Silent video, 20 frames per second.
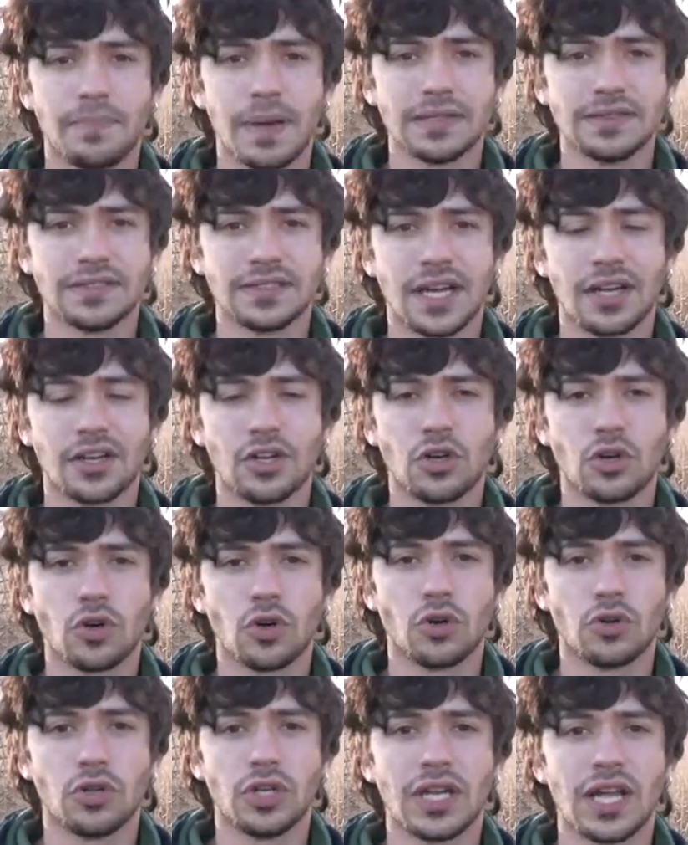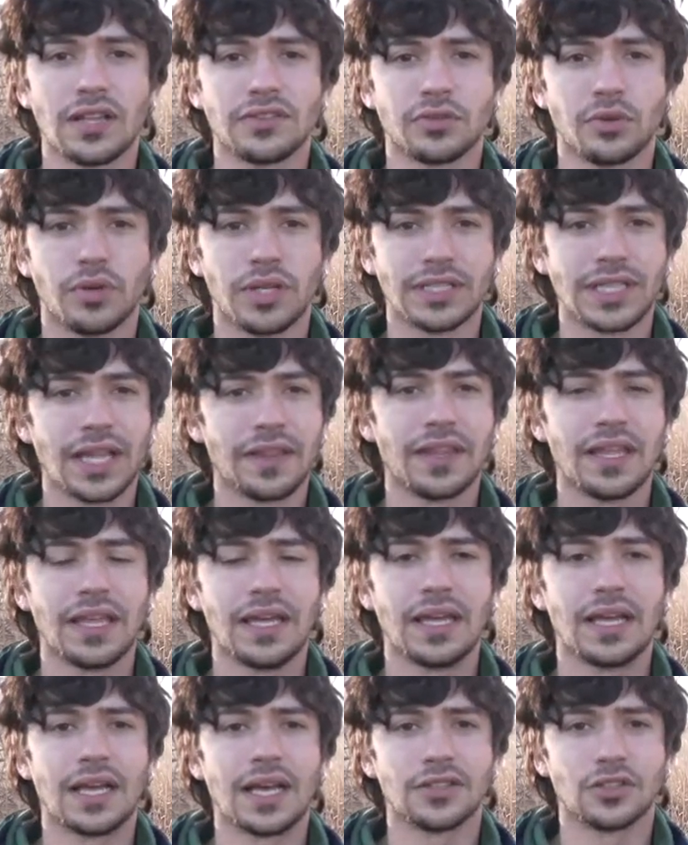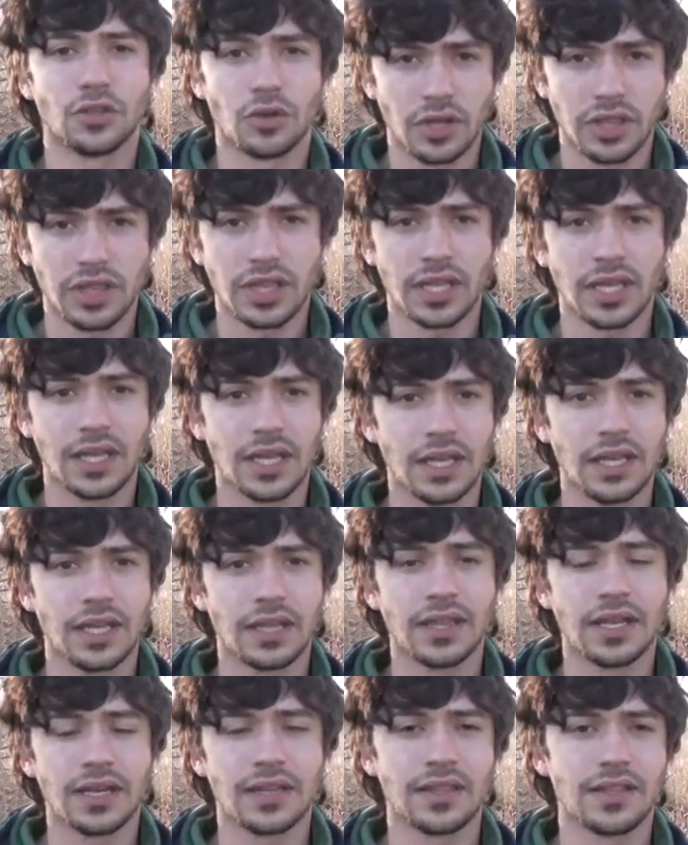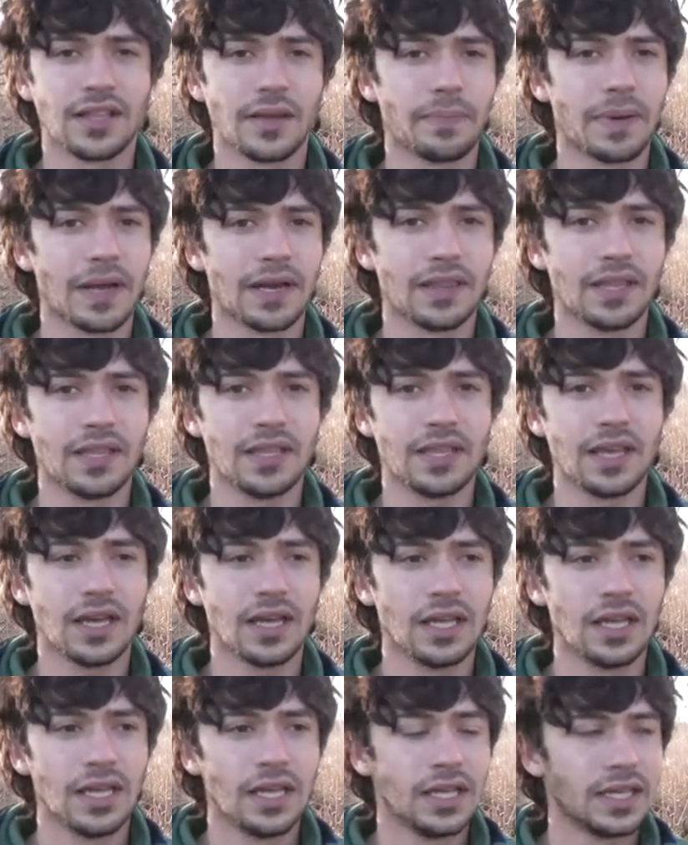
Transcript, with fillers: Pantano con la suelta de 14 cercetas pardillas,